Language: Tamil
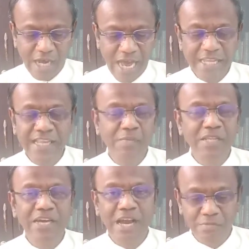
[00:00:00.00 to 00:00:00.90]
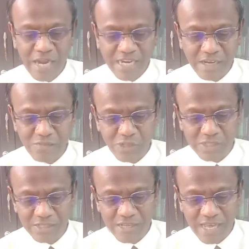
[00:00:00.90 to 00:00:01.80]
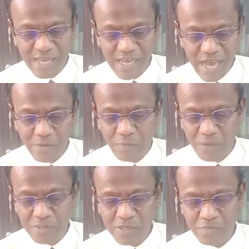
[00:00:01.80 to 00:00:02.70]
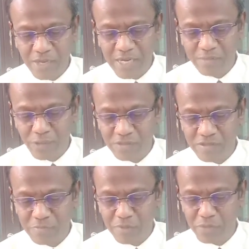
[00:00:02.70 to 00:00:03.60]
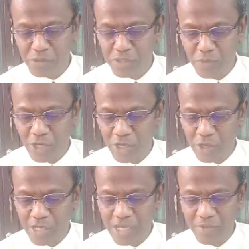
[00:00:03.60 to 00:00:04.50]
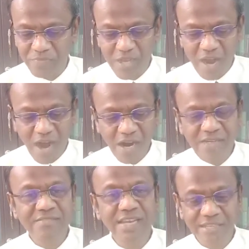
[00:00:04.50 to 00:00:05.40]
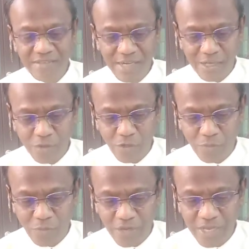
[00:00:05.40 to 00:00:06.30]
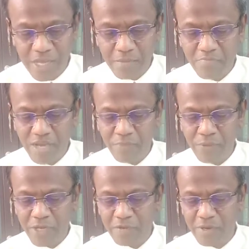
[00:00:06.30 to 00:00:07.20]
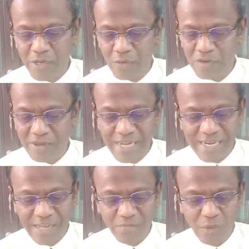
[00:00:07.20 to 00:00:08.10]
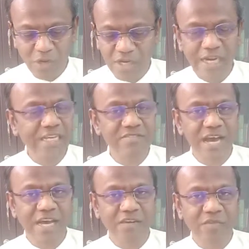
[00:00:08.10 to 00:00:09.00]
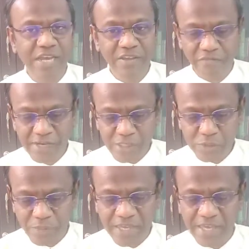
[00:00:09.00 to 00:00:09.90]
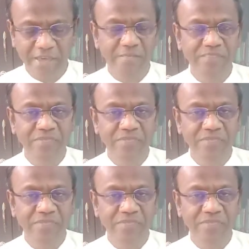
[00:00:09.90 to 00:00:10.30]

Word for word: ஐந்தாம் அதிகாரம் நான்காம் வசனத்துல அவர் போதகம் பண்ணி முடித்த பின்பு சீமோனை நோக்கி ஆழத்திலே தள்ளி கொண்டு போய் மீன் பிடிக்கும்படி உங்கள் வலைகளை போடுங்கள் என்றார் வென் ஹி பினிஷ் ஸ்பீக்கிங்